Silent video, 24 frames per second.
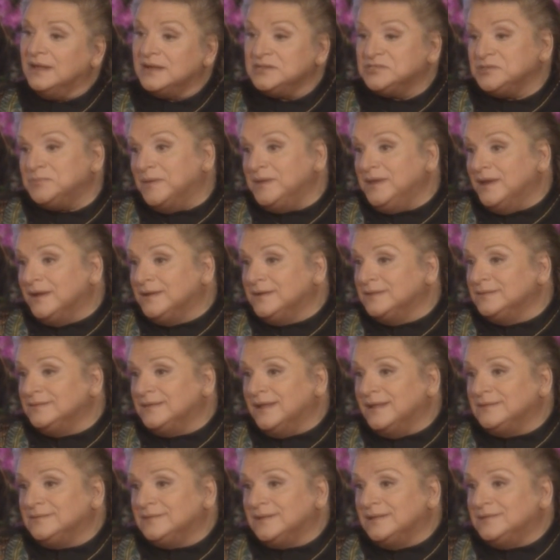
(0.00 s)
acaba
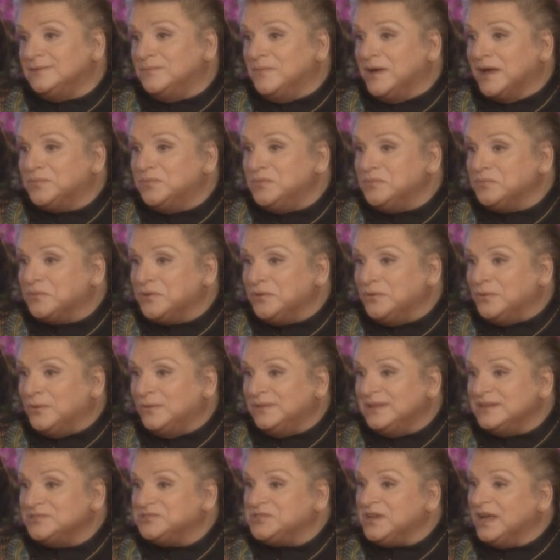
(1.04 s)
yakından tanımak mümkün
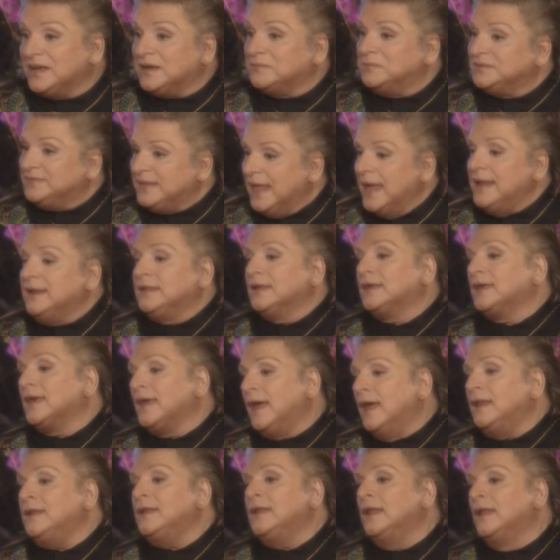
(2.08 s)
olacak mı
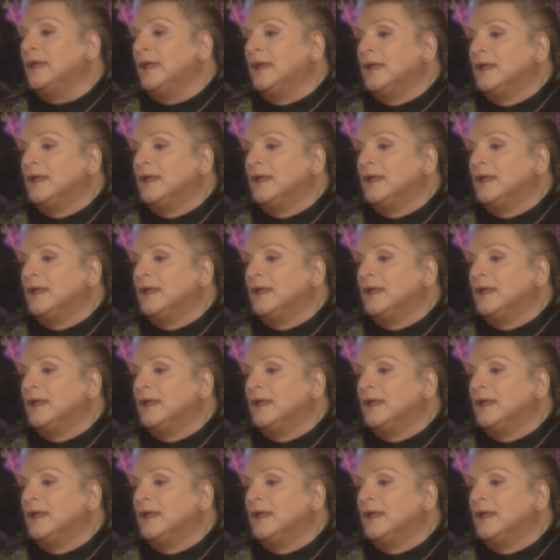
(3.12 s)
derken